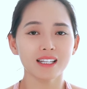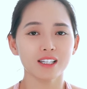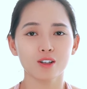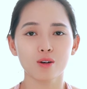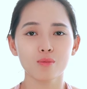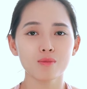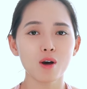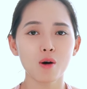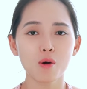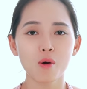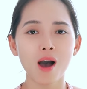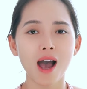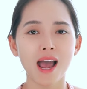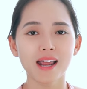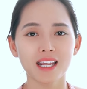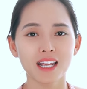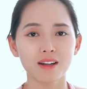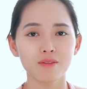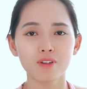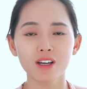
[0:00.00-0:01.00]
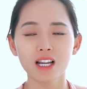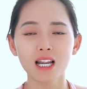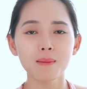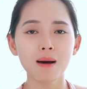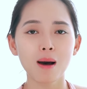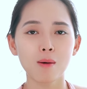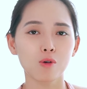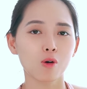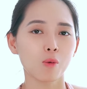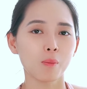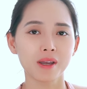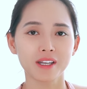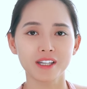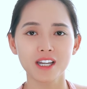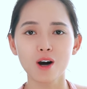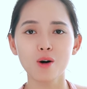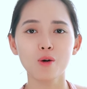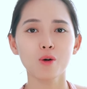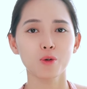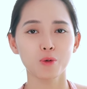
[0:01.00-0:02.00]
thì cũng đâu có ai đến với lớp học của mình
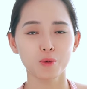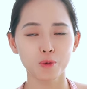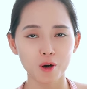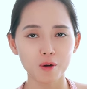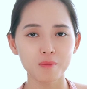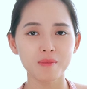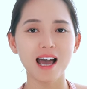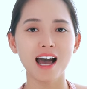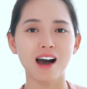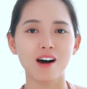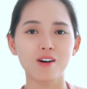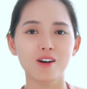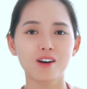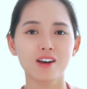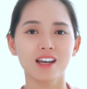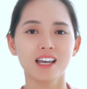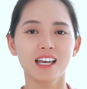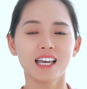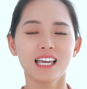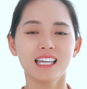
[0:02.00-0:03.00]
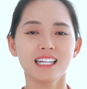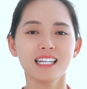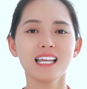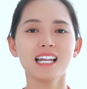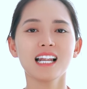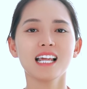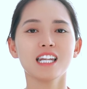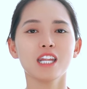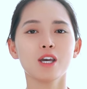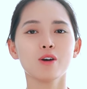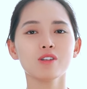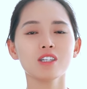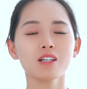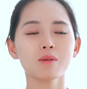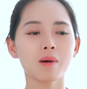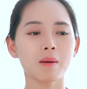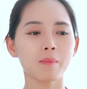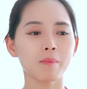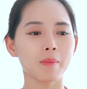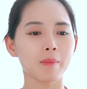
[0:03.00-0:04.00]
đâu, có đúng không nào? Nên là nếu
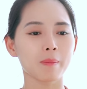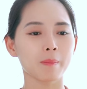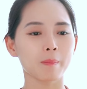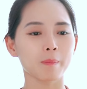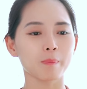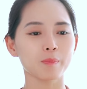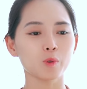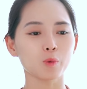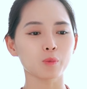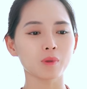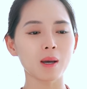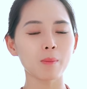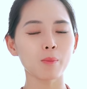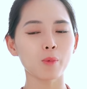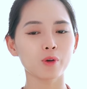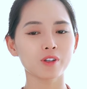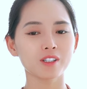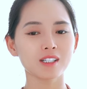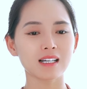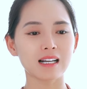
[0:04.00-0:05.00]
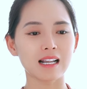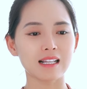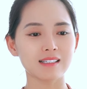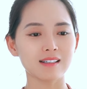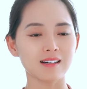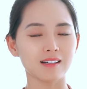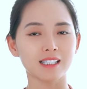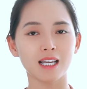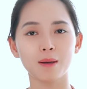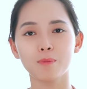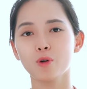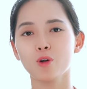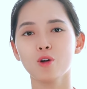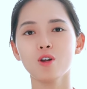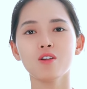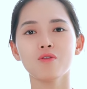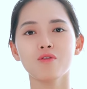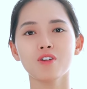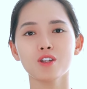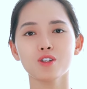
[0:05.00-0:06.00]
như mà chúng ta muốn rằng là trở thành một huấn
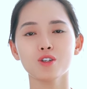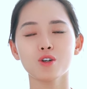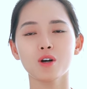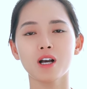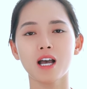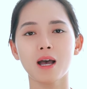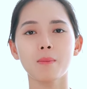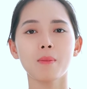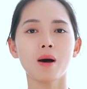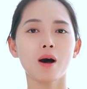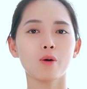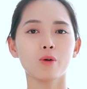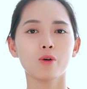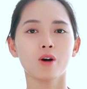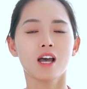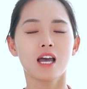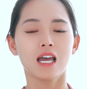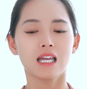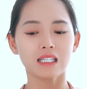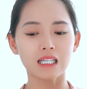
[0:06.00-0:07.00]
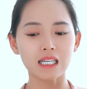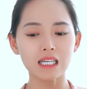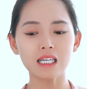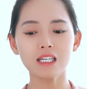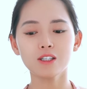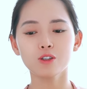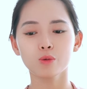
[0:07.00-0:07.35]
luyện viên yoga bầu thì